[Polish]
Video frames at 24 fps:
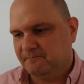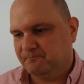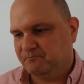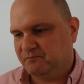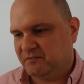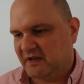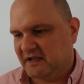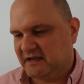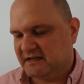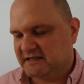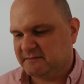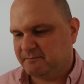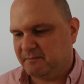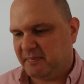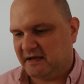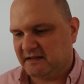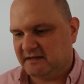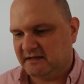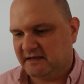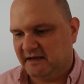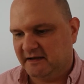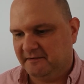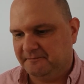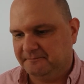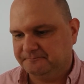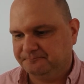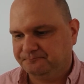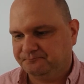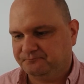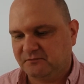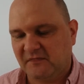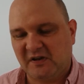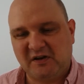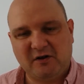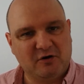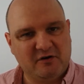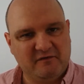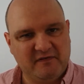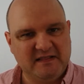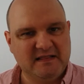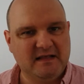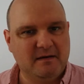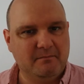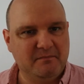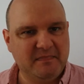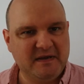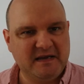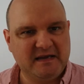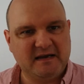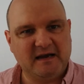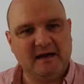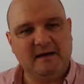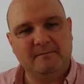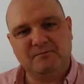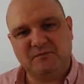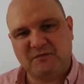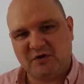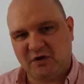mm, z panem Korwinem Mikke,